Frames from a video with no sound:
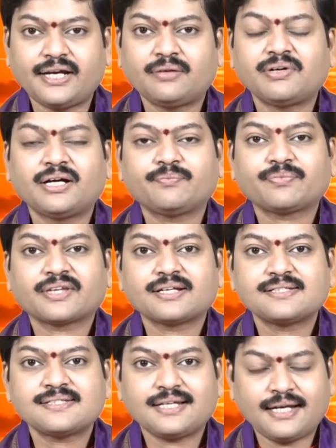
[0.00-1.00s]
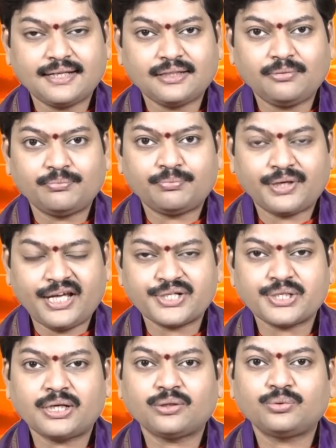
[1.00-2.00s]
నమ సనాతనం
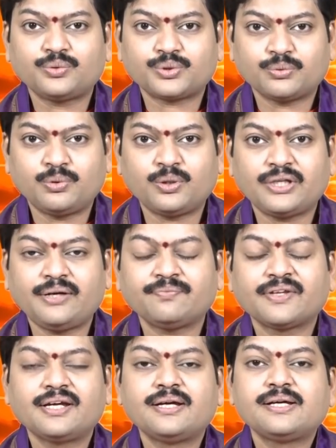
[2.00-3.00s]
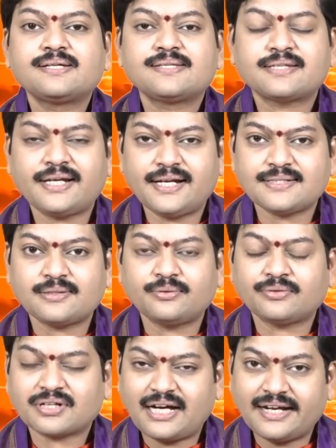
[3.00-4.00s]
ప్రేక్షకులకు శుభోదయం శ్రీరస్తు
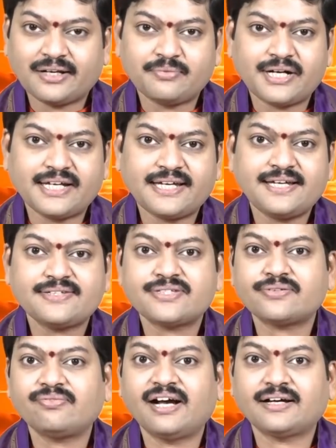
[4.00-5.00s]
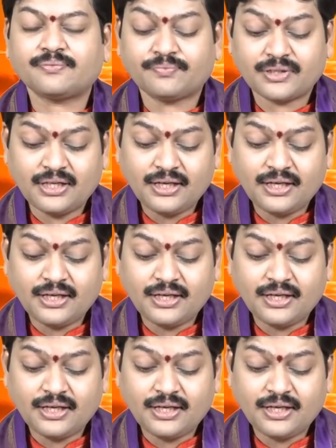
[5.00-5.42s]
కార్యక్రమానికి స్వాగతం